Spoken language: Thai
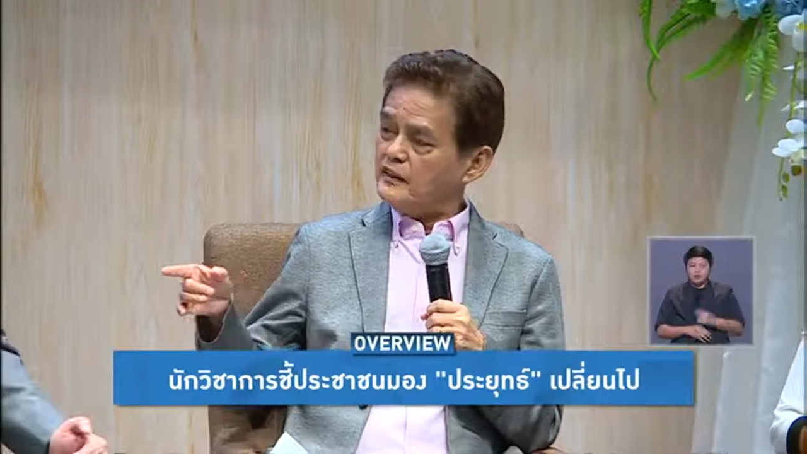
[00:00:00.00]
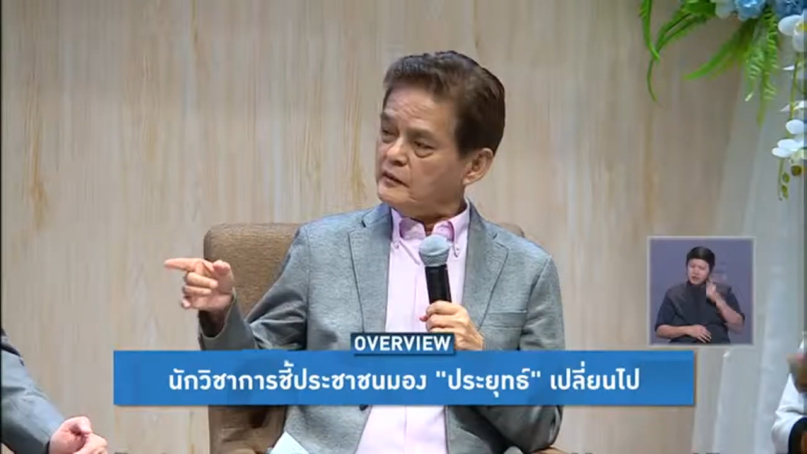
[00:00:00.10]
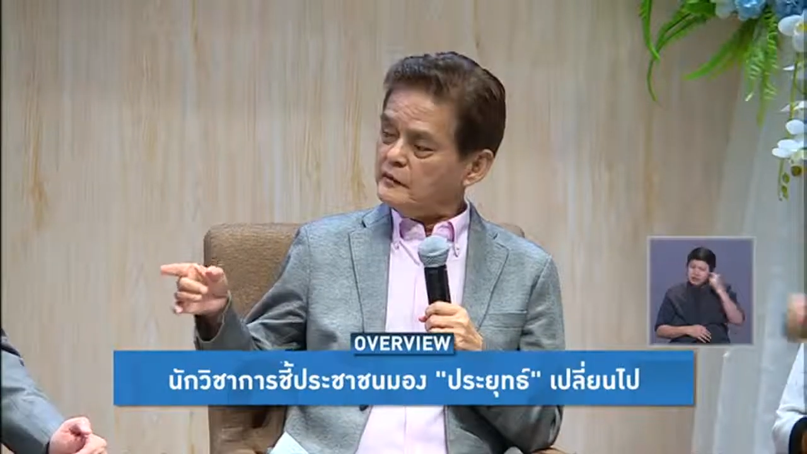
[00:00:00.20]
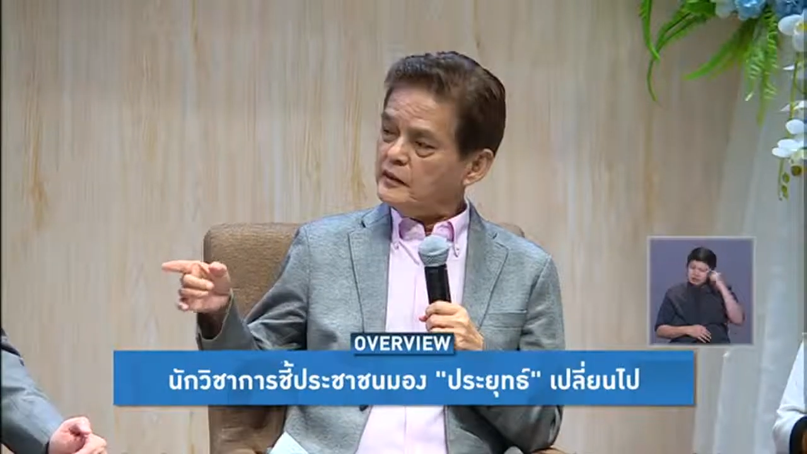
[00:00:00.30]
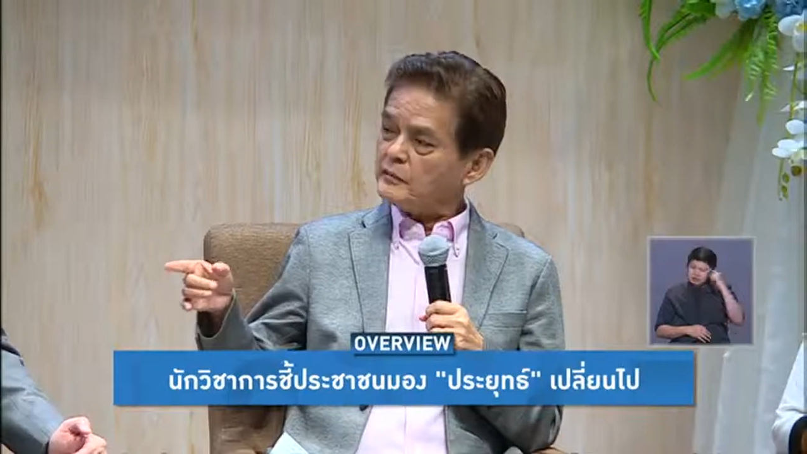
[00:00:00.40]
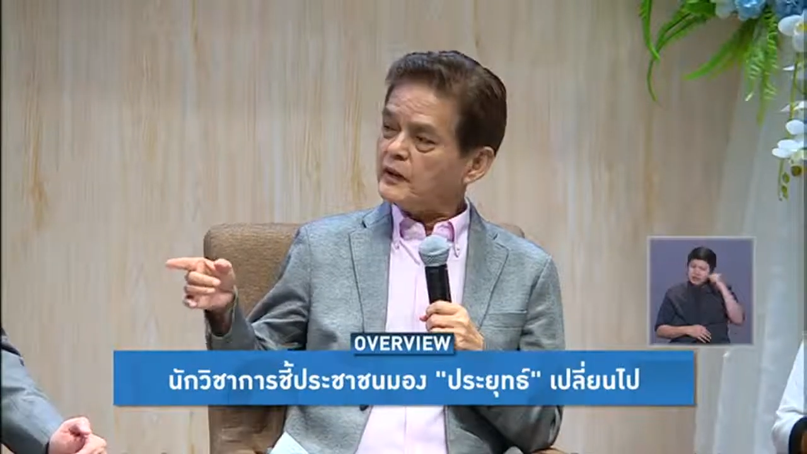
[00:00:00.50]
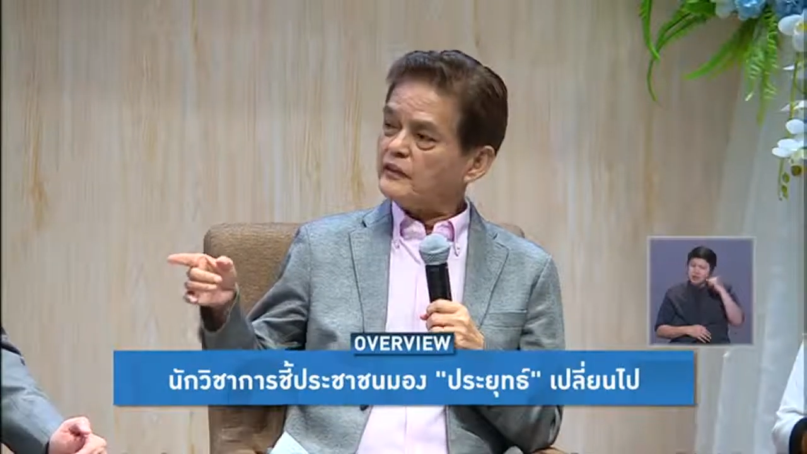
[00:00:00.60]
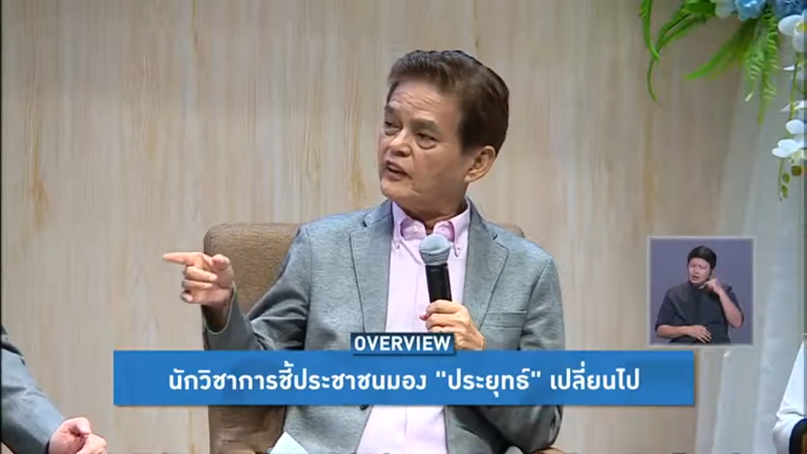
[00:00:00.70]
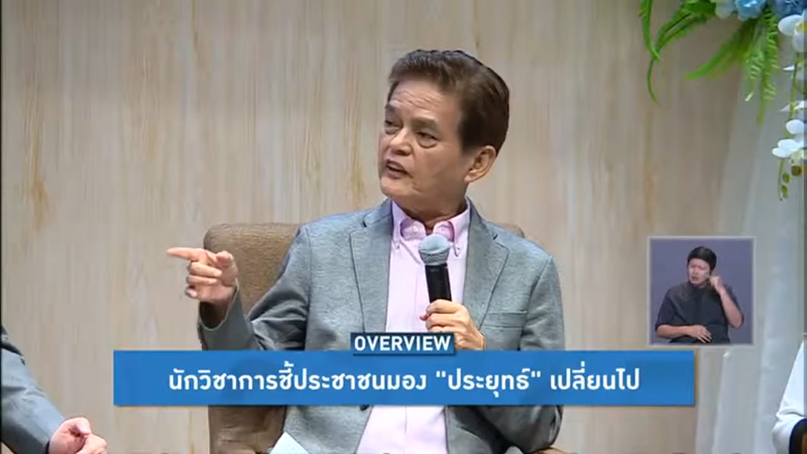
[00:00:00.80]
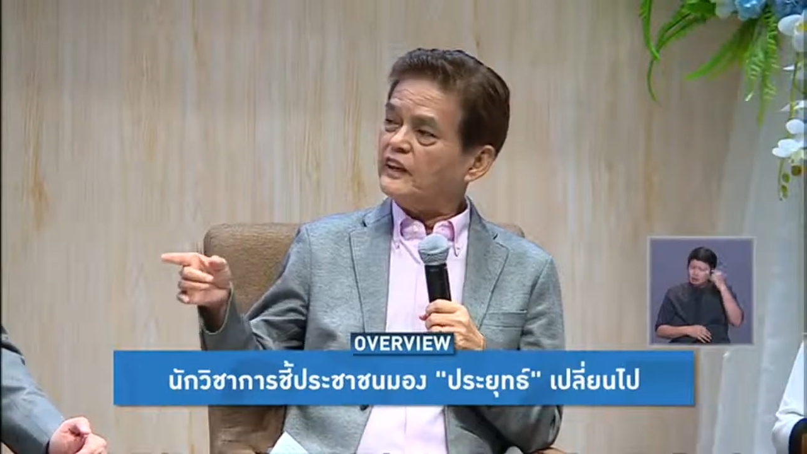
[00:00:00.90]
ี่นี่นี่เป็น
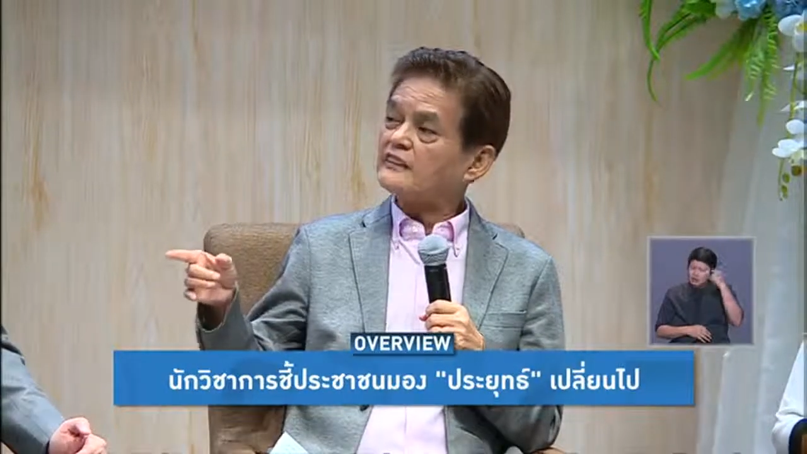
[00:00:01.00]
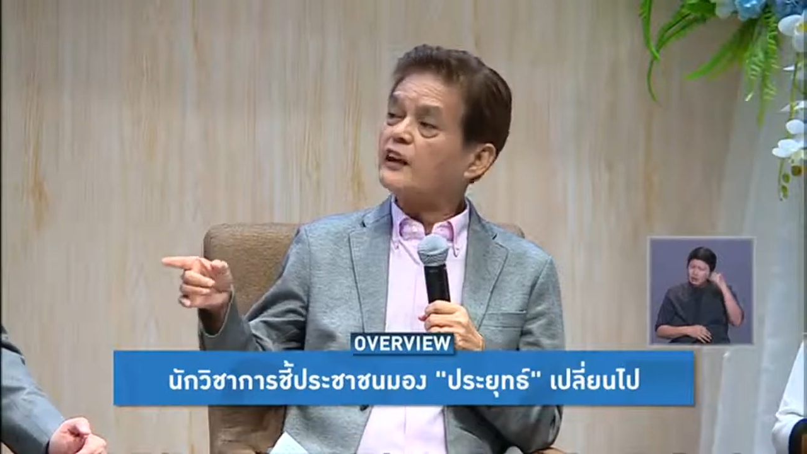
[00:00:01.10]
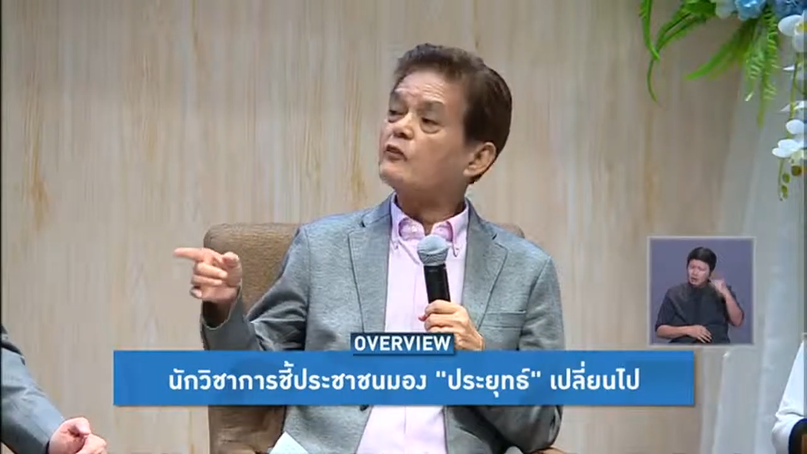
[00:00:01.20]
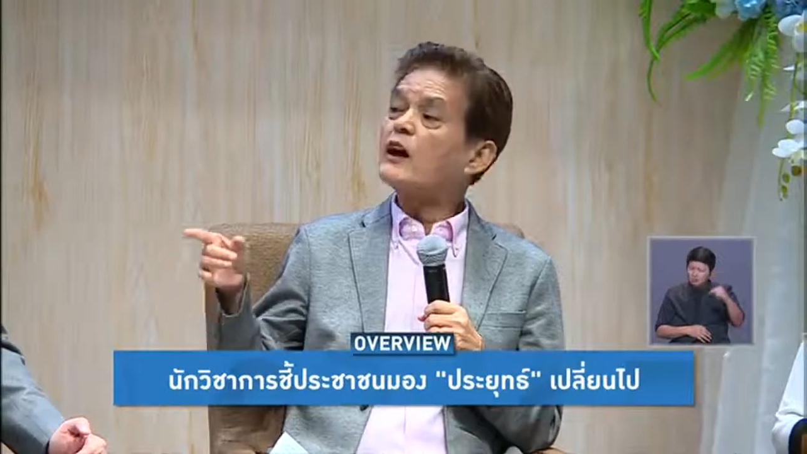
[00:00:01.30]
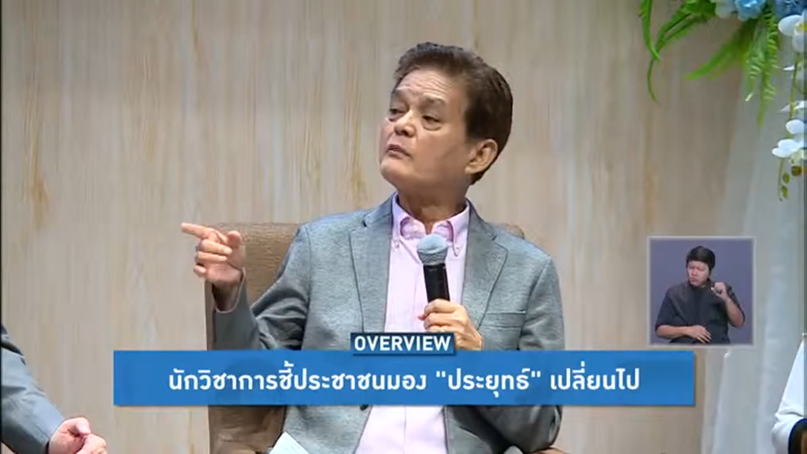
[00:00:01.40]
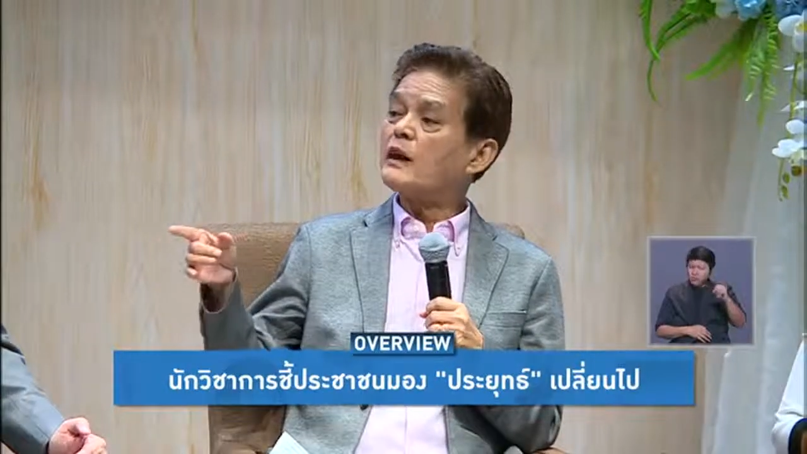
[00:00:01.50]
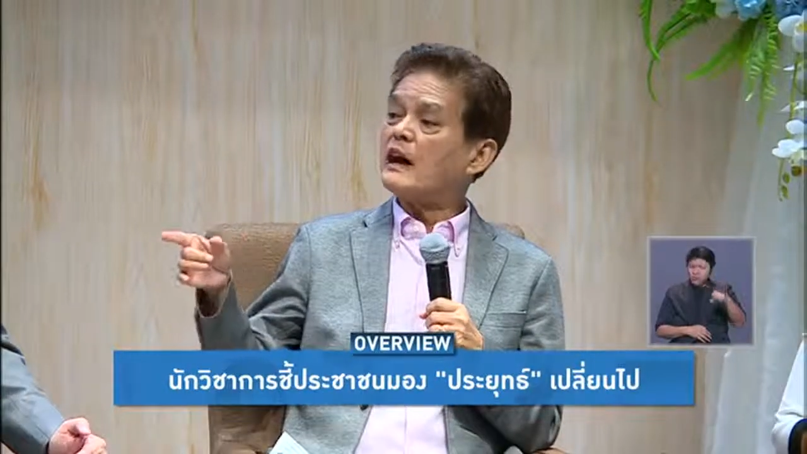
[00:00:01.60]
สิ่งที่อาจารย์วาด